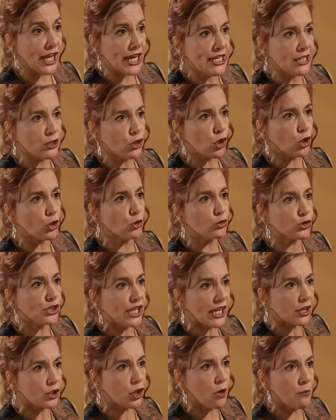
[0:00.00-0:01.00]
delito que
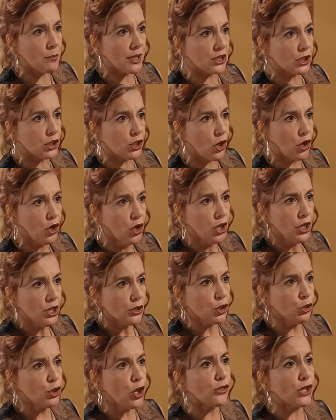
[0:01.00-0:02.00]
usted cometió,
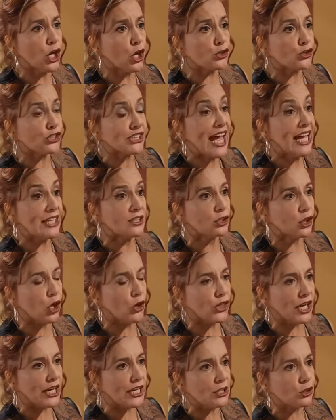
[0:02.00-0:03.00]
de uno de los
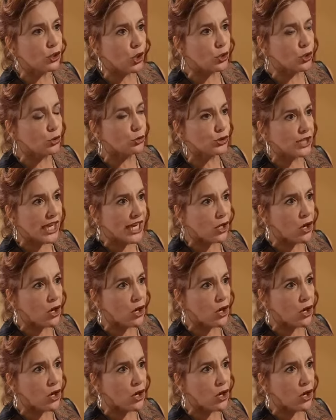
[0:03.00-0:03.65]
tantos delitos que usted